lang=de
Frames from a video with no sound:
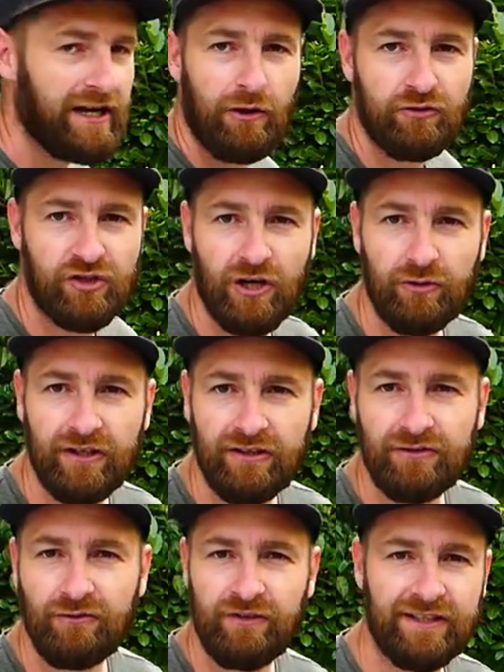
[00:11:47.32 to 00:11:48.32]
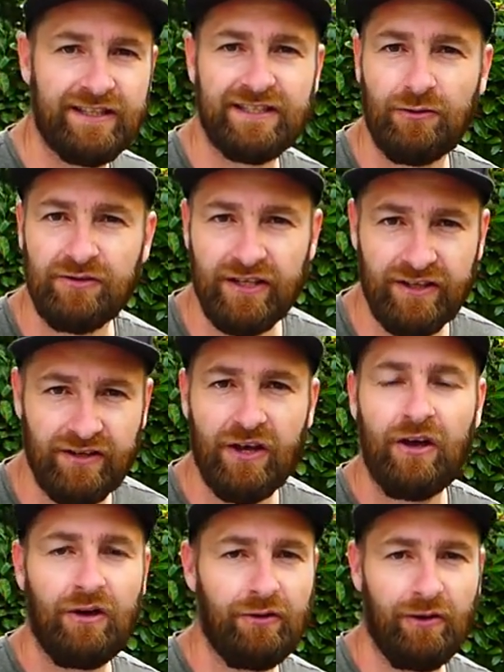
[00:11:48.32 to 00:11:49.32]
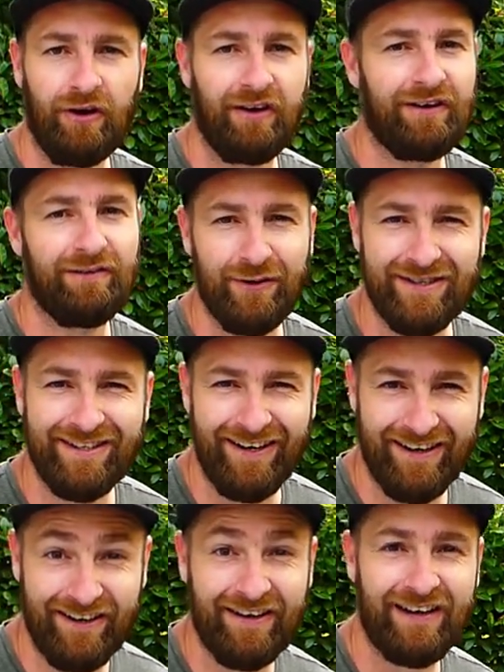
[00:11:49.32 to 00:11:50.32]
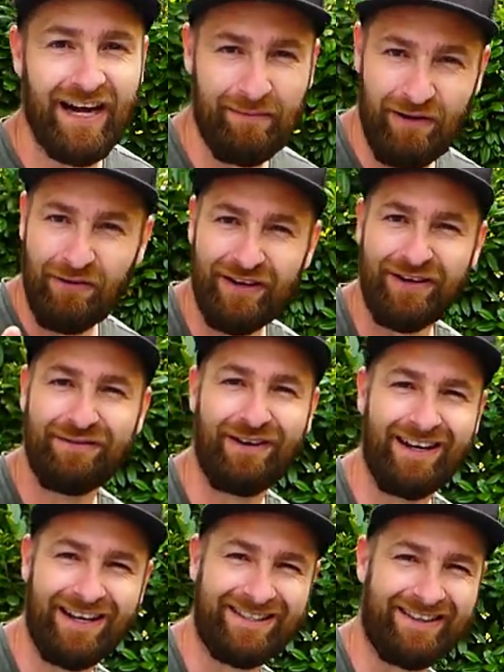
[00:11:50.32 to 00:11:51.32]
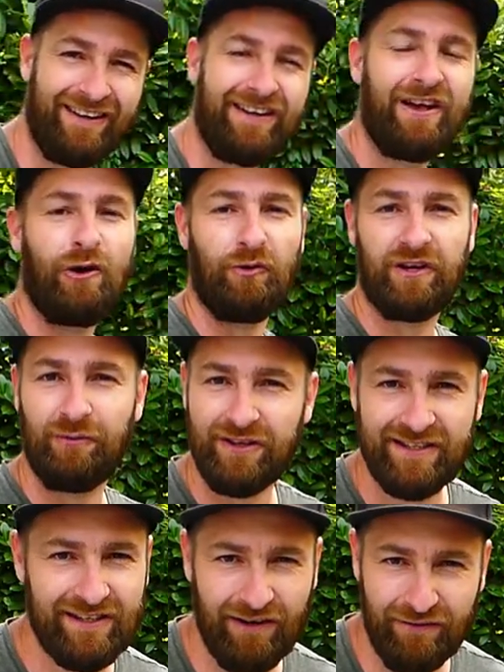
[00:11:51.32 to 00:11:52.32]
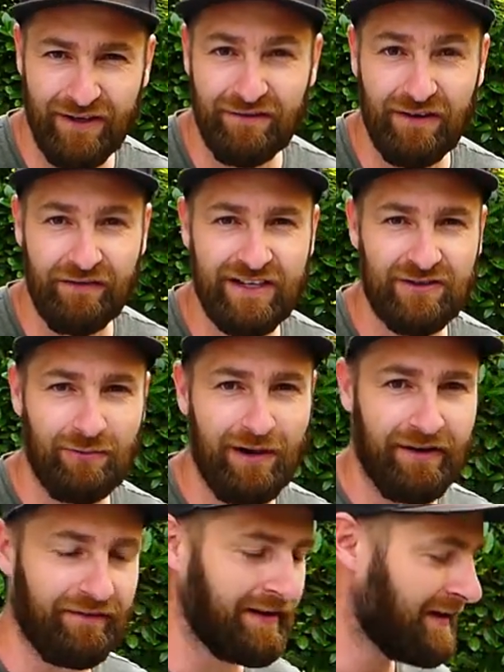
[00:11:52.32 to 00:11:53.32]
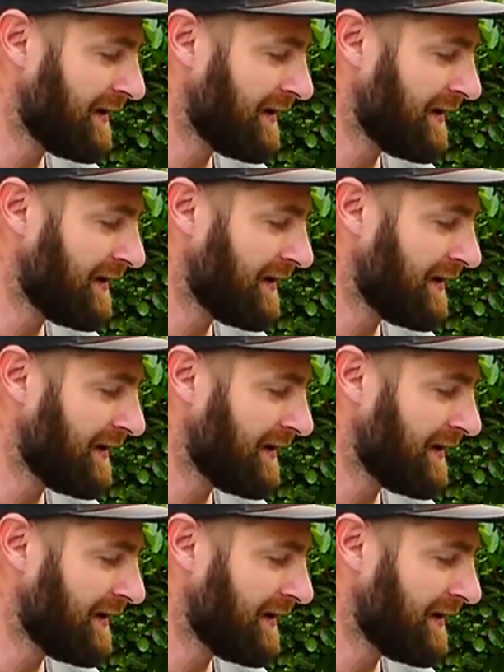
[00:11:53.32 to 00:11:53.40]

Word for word: hier ausgeschaut hat und wie es jetzt aussieht, ja, würde ich sagen, kann man auf jeden Fall lassen. Und ich würde es auf jeden Fall wieder so machen.